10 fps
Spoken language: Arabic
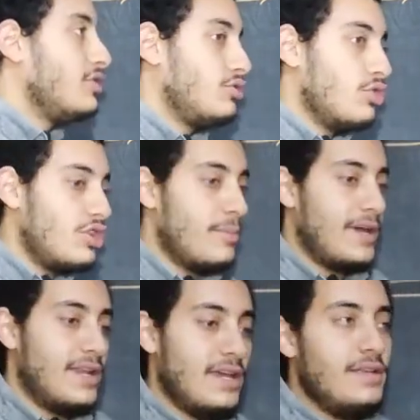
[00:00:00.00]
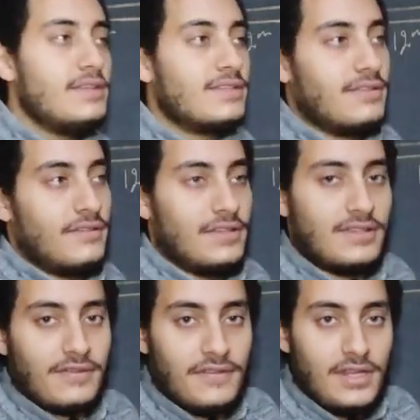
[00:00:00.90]
التراكي معناها ان
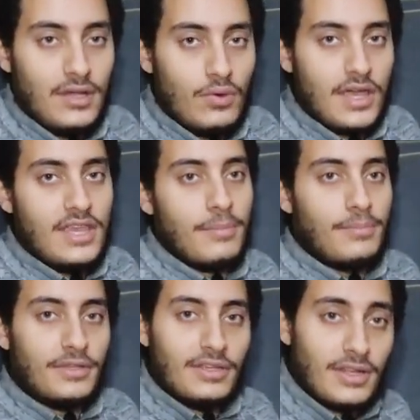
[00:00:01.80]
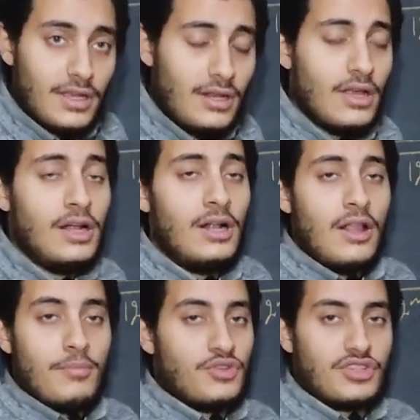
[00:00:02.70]
السفينة وهي بتركن
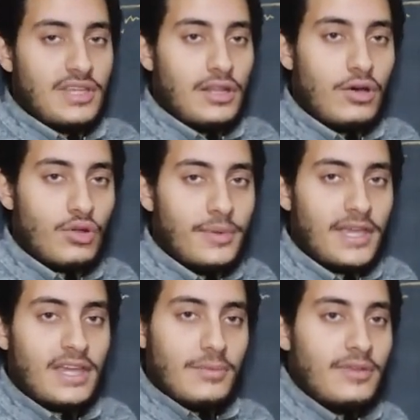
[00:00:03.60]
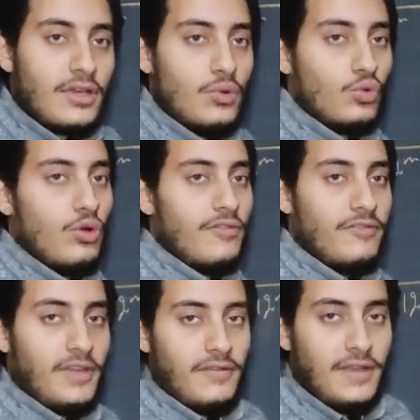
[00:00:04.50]
مش زي العربية كده بتركن وتقف
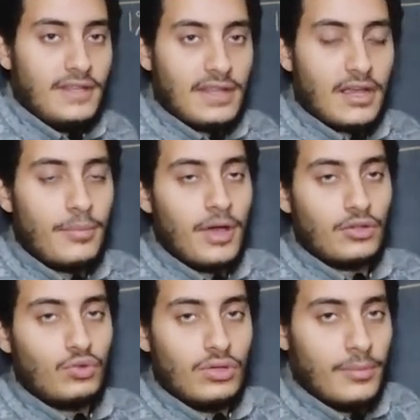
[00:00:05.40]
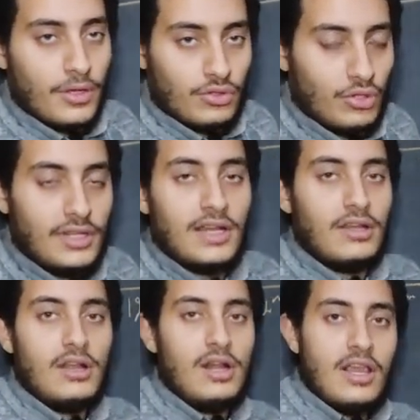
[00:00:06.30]
في في احتكاك مع مع الطريق لا
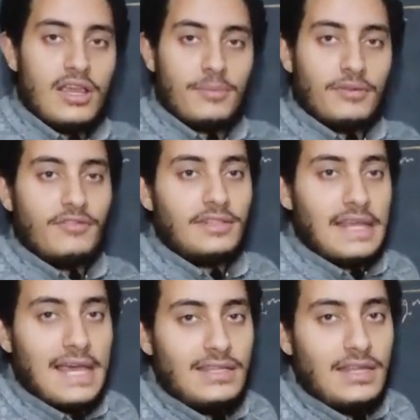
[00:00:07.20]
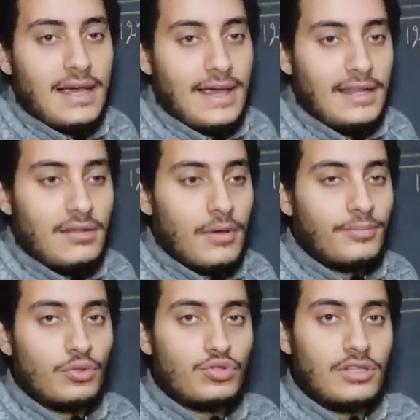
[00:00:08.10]
هي بتفضل تهدي لحد ما
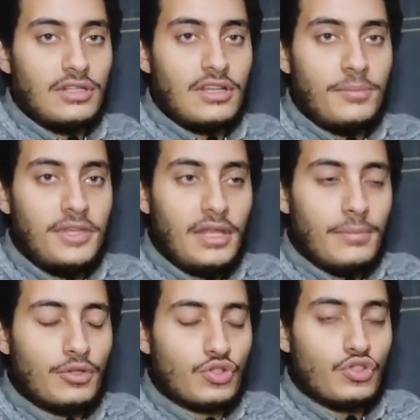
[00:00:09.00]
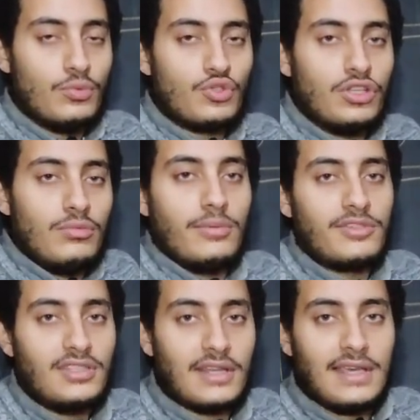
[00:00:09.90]
بتوصل للمينا بتصدمه صدمة
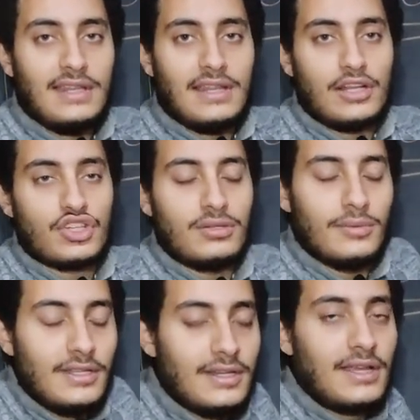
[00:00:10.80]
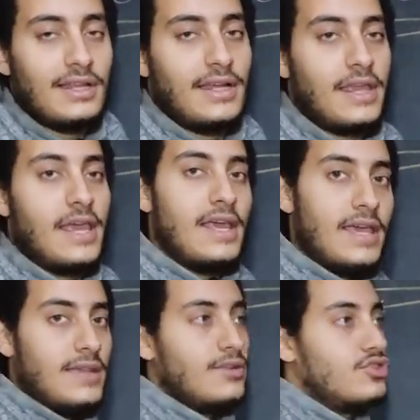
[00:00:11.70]
بسيطة جدا عشان تبتدي تركن عليه
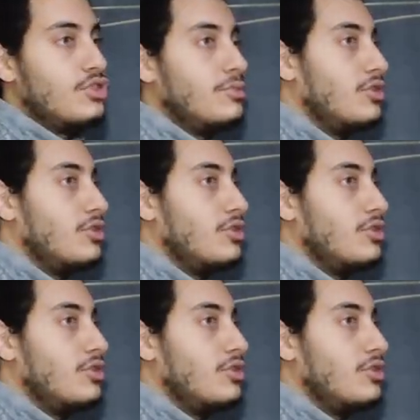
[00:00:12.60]
هي ديت صدمة